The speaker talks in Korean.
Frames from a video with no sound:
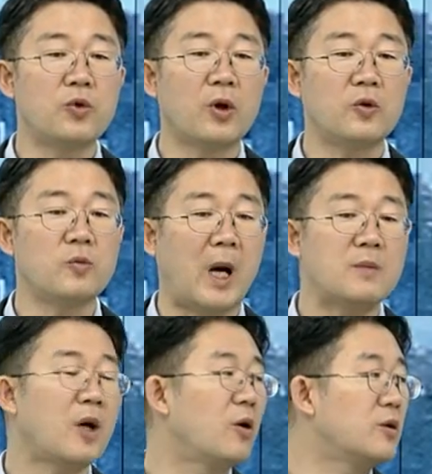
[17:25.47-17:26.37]
영향력 많이
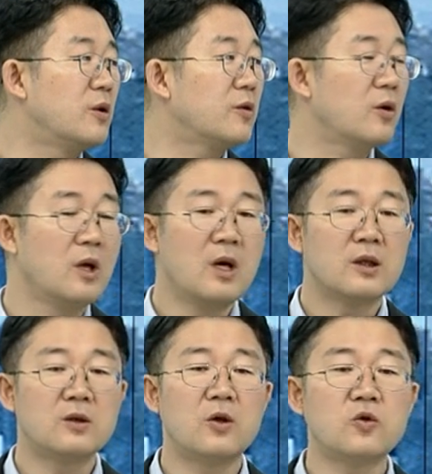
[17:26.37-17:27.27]
받거든요. 그래서 네.
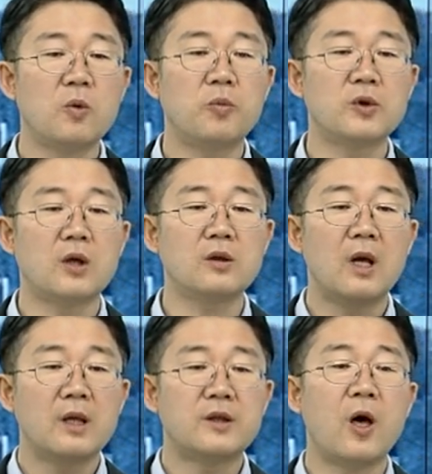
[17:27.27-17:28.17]
그런 종목보다는
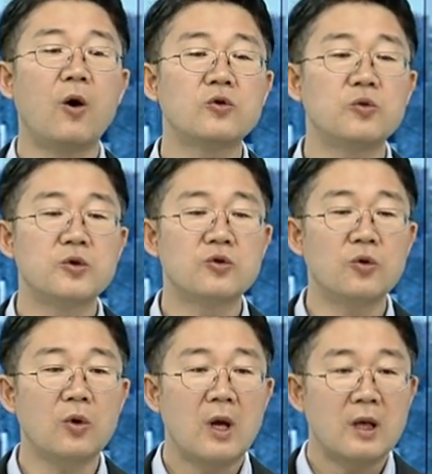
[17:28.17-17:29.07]
대형주 위주로
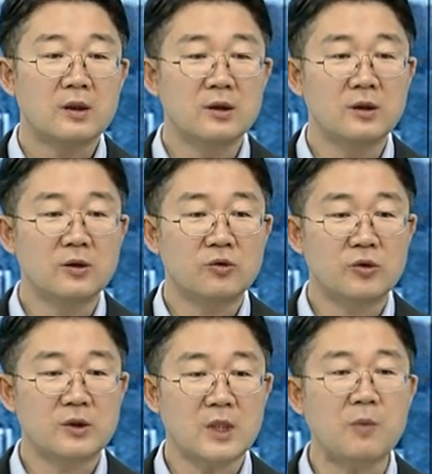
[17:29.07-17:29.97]
음. 그
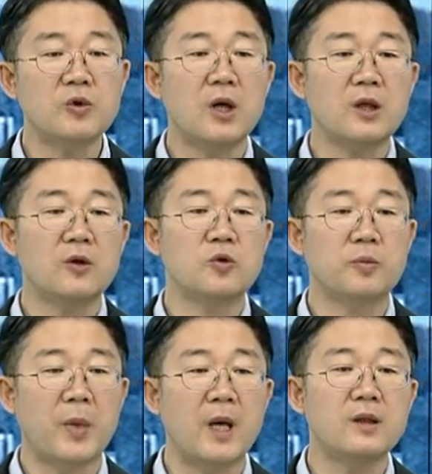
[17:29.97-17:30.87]
차분하게 좀
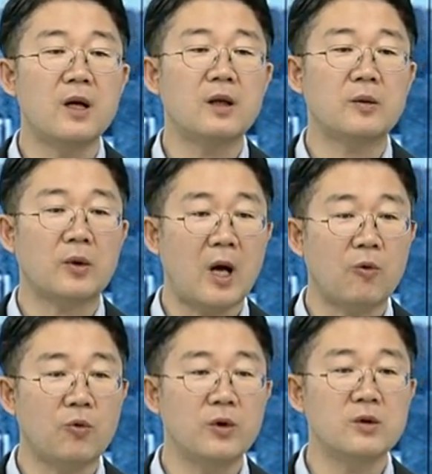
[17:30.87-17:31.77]
매달 네.
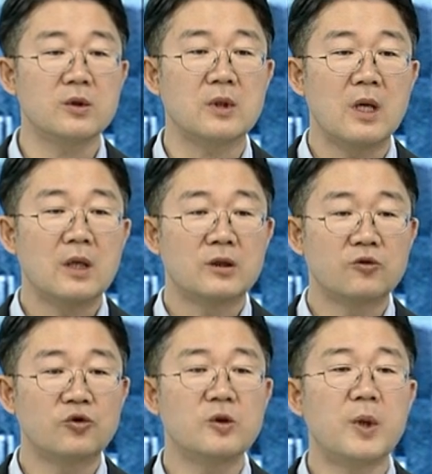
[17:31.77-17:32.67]
갖고 있는 그
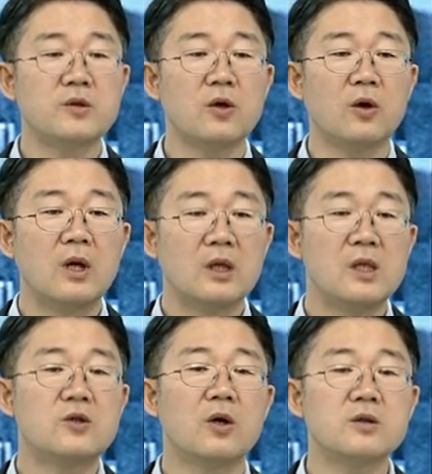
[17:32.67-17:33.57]
수입에서
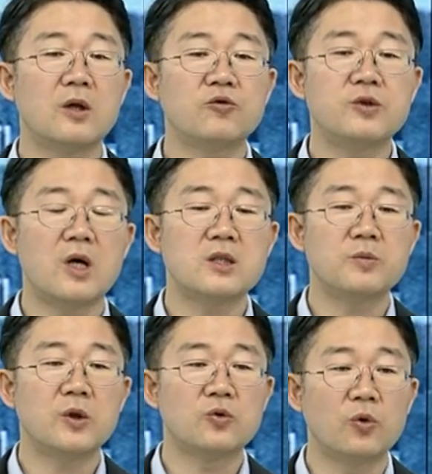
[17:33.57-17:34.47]
일정 이상
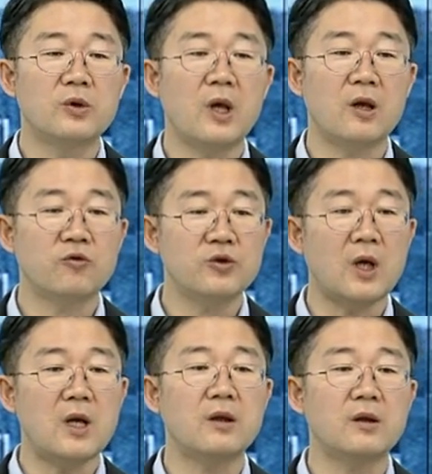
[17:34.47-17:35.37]
투자하시면 좋은데
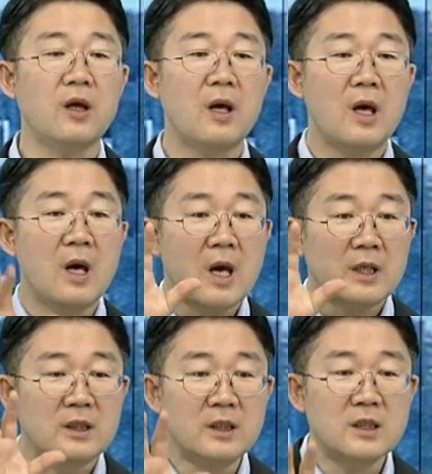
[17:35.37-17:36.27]
투자를 하는데
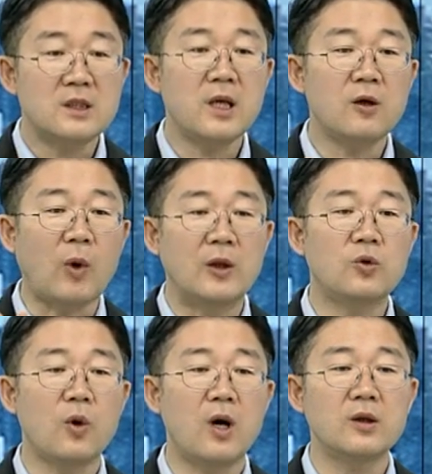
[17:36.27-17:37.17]
그 시대를
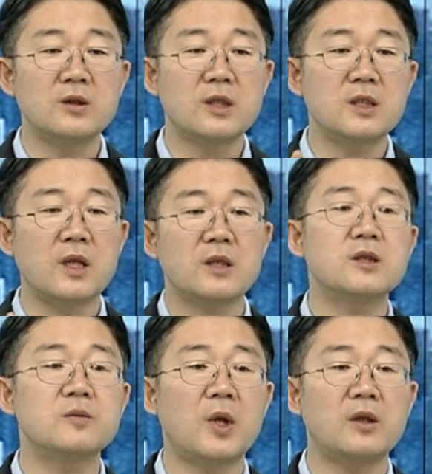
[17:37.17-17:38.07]
관통하는 이제 시장
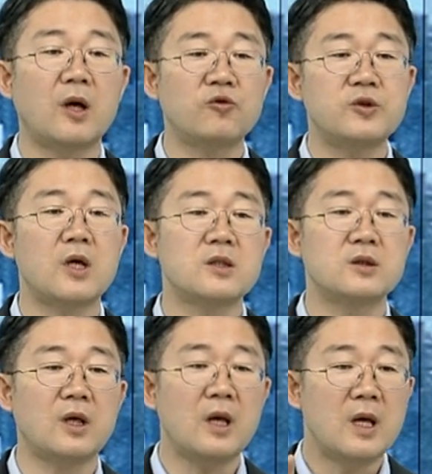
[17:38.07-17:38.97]
흐름에다가 투자하시는
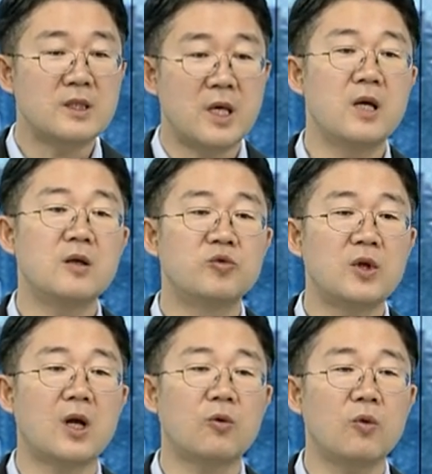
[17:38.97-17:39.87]
게 제일
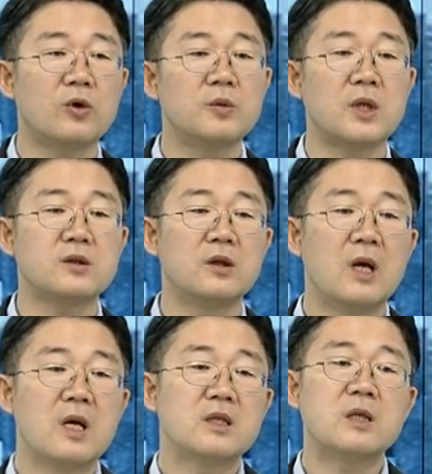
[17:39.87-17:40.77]
무난하고 그러면 사실
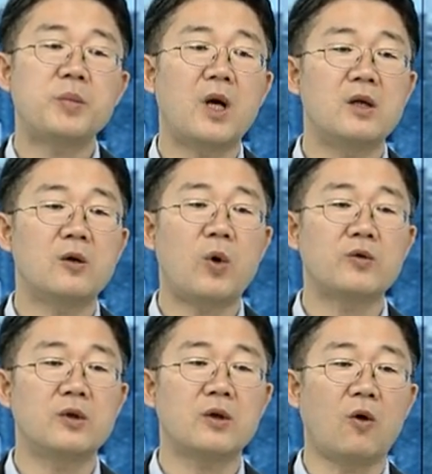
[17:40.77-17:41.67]
실패할
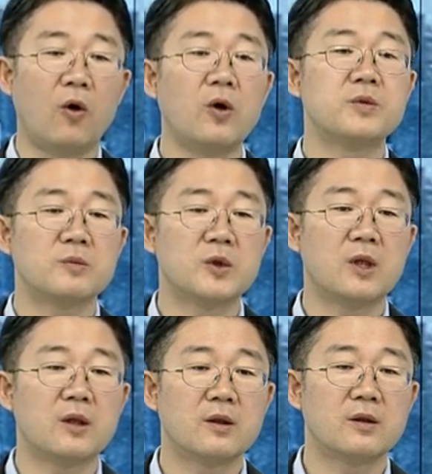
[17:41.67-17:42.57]
확률이 거의 없습니다.
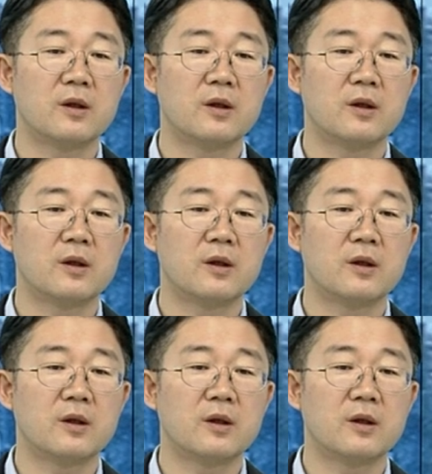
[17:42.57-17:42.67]
예.